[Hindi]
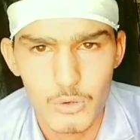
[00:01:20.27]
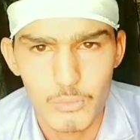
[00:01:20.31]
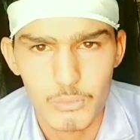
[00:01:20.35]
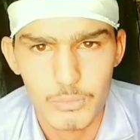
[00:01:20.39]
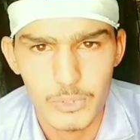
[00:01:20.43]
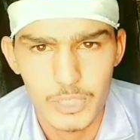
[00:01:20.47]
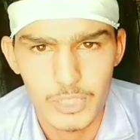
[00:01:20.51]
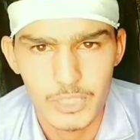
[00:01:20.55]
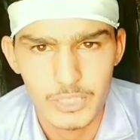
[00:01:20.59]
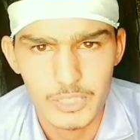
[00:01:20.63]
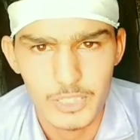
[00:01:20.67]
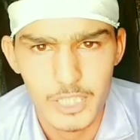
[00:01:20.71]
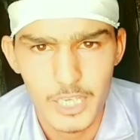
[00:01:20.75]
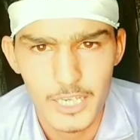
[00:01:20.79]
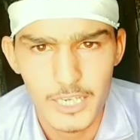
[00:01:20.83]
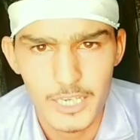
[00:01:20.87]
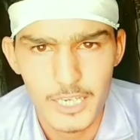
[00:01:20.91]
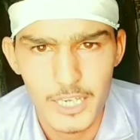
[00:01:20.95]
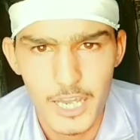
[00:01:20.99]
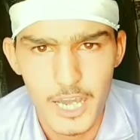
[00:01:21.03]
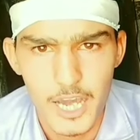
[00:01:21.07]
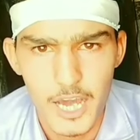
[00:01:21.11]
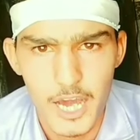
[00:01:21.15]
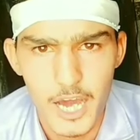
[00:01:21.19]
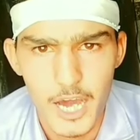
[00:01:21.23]
तो
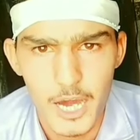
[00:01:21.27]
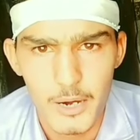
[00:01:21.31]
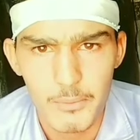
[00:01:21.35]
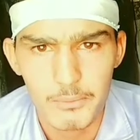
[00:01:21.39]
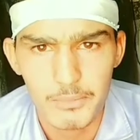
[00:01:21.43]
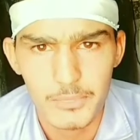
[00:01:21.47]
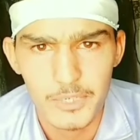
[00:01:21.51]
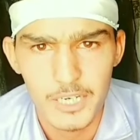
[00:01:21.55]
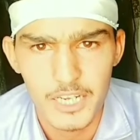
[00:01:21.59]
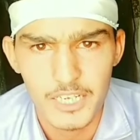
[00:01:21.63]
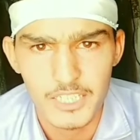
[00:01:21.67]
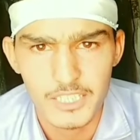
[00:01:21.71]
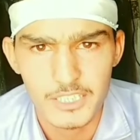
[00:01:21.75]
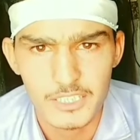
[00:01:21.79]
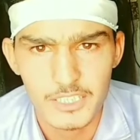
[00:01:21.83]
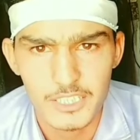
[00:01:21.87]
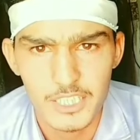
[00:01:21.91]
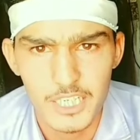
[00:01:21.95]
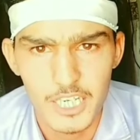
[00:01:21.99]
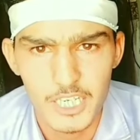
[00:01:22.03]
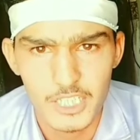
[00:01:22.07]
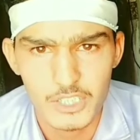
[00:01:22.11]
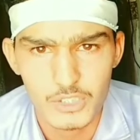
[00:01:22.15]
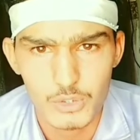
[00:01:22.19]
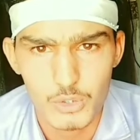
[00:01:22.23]
बताइए आपने इस
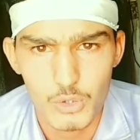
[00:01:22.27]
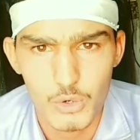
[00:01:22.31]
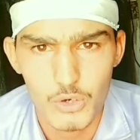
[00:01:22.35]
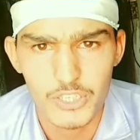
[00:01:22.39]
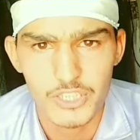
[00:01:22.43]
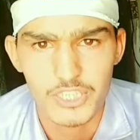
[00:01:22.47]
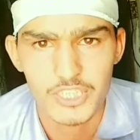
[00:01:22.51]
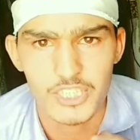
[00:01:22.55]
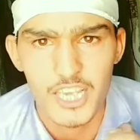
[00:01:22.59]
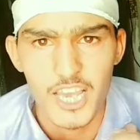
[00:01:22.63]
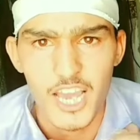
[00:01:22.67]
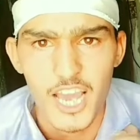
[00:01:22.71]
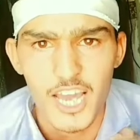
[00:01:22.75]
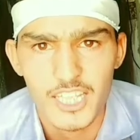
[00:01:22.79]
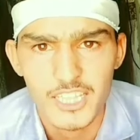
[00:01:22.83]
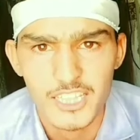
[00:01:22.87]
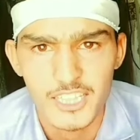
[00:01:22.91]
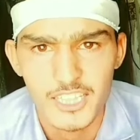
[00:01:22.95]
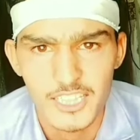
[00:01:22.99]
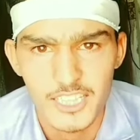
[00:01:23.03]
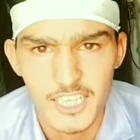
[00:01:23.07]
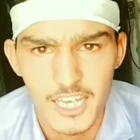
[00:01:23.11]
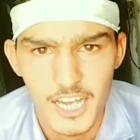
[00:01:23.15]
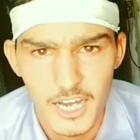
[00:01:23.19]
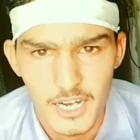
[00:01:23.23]
देश को क्या
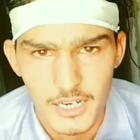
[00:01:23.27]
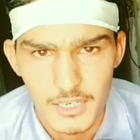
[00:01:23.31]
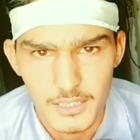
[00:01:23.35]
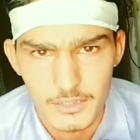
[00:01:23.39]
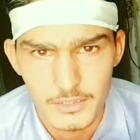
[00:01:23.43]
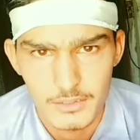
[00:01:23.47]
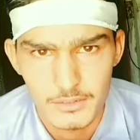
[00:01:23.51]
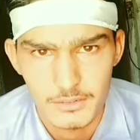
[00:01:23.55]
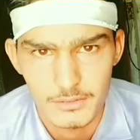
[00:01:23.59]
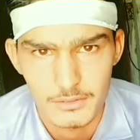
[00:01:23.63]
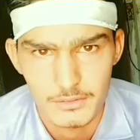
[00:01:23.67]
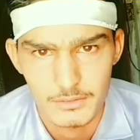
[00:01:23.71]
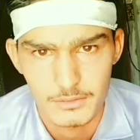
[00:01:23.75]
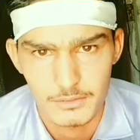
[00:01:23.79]
दिया